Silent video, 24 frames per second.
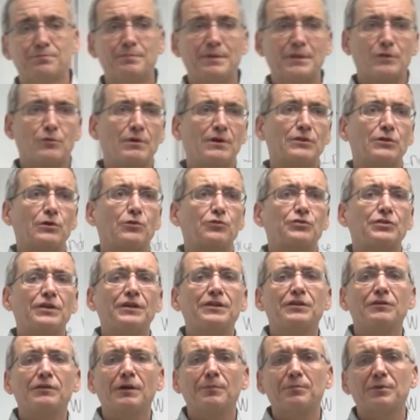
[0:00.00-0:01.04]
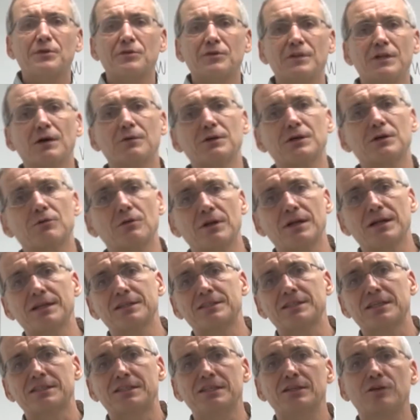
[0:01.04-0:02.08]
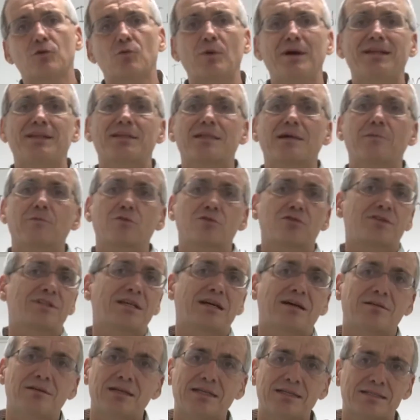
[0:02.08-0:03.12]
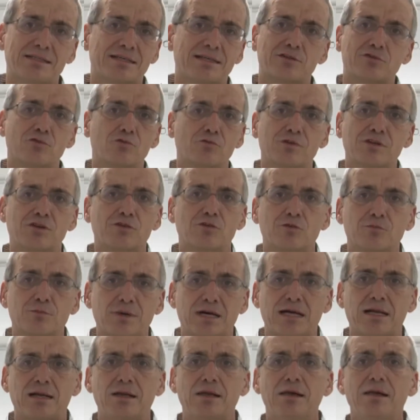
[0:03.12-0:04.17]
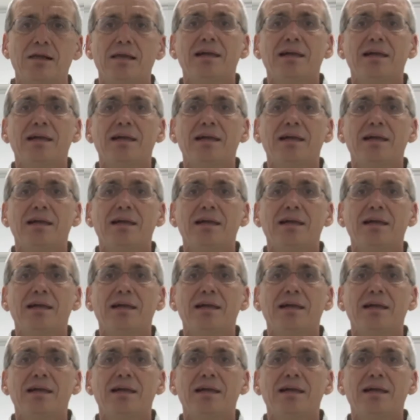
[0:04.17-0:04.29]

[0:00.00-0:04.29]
pero cuando vos dice una persona en la aurícula derecha 50, vos sabéis que eso no es normal.